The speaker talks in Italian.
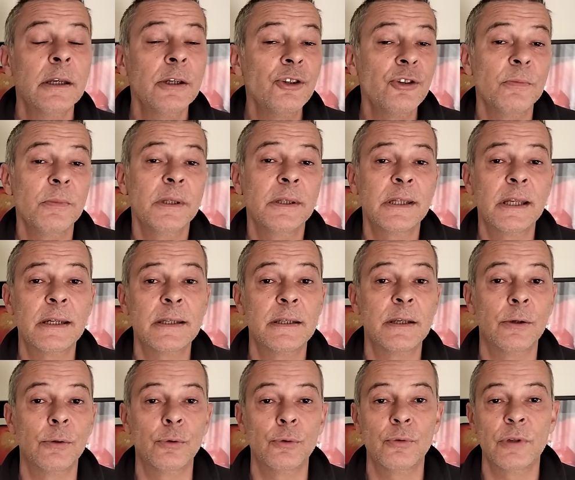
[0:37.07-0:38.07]

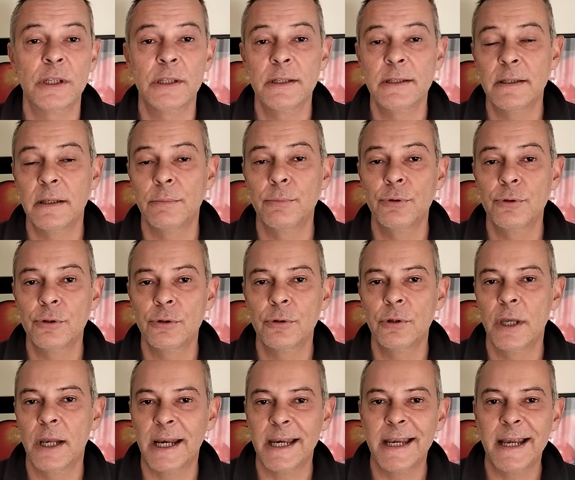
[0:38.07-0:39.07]
cimentarsi con una
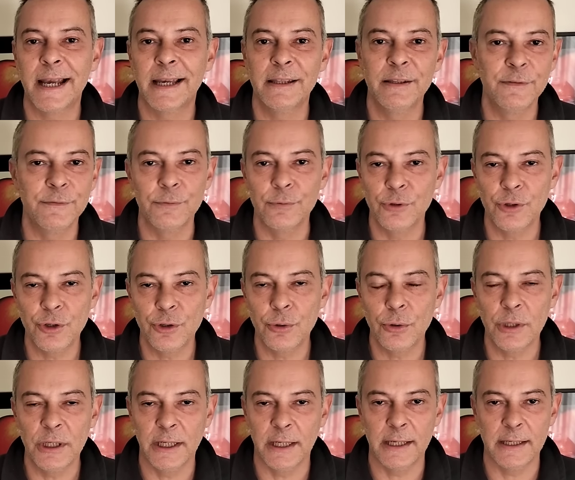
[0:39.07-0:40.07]
distribuzione ricca di
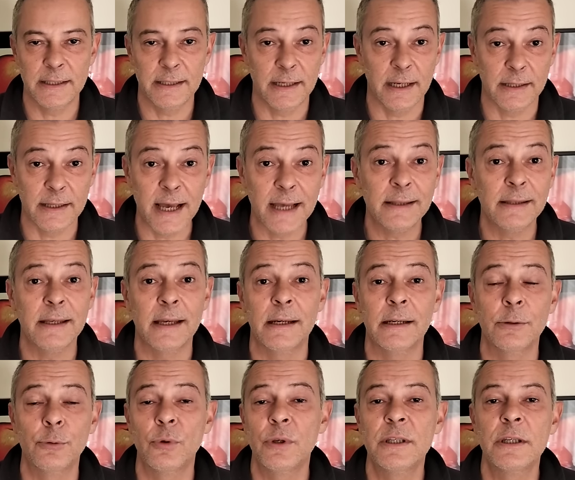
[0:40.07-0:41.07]
funzioni che si adatti
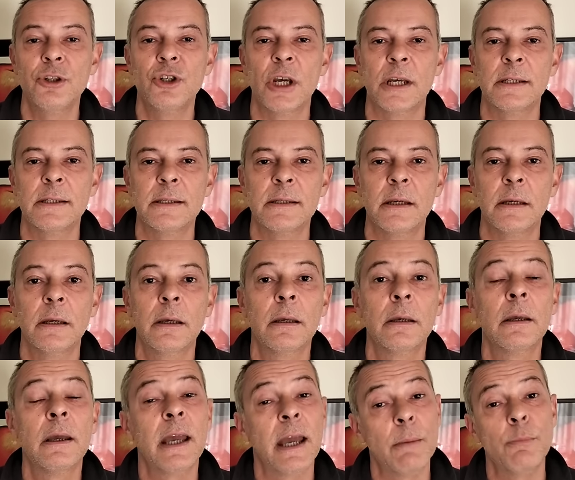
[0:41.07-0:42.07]
alle tue esigenze
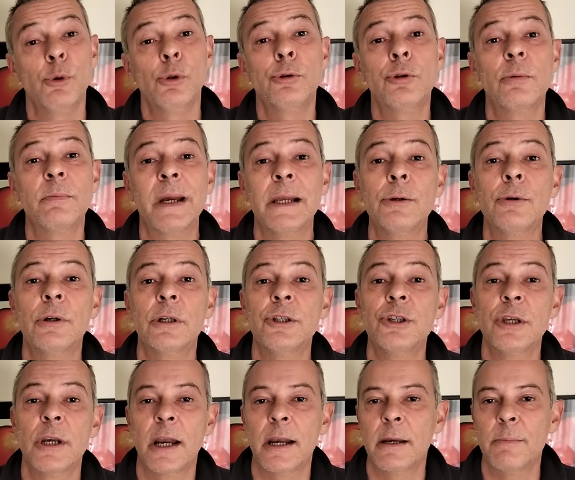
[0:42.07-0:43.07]
è molto meglio che
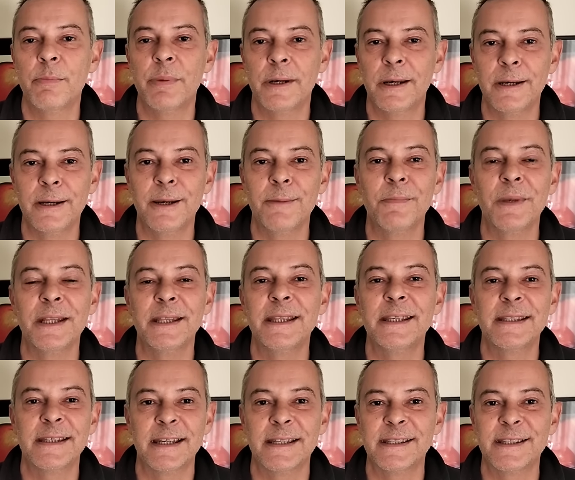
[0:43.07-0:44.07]
girare
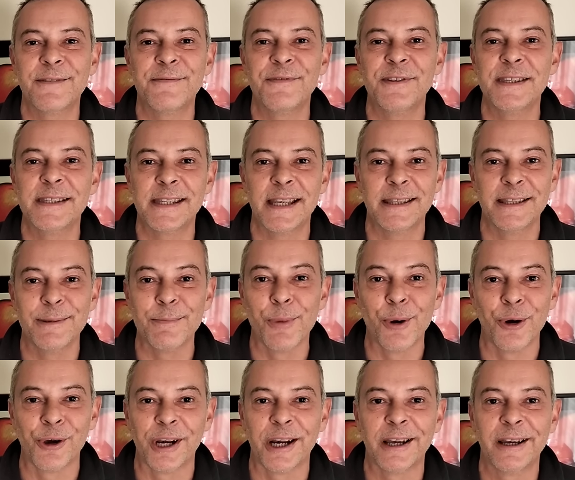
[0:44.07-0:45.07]
perennemente senza fissa
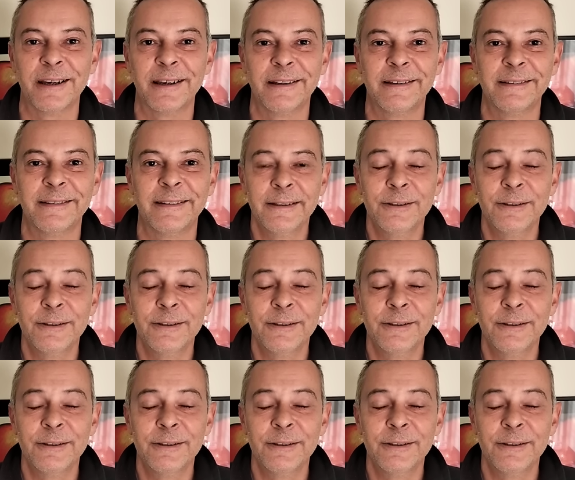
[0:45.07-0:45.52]
dimora.